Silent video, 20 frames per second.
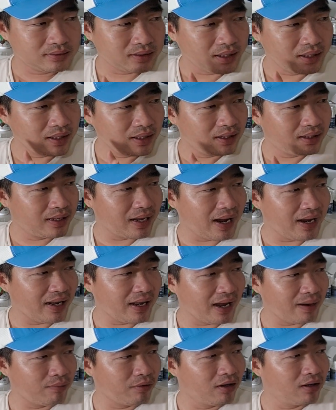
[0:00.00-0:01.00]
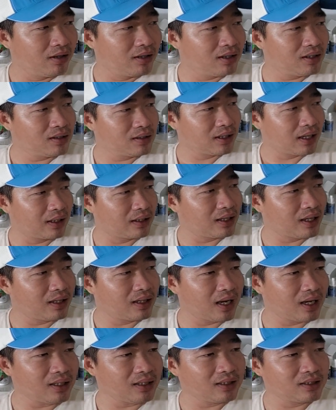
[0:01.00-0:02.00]
thì dài dài bữa nữa gần tới
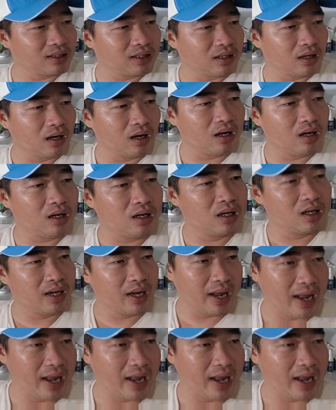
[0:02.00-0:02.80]
tết thì sẽ có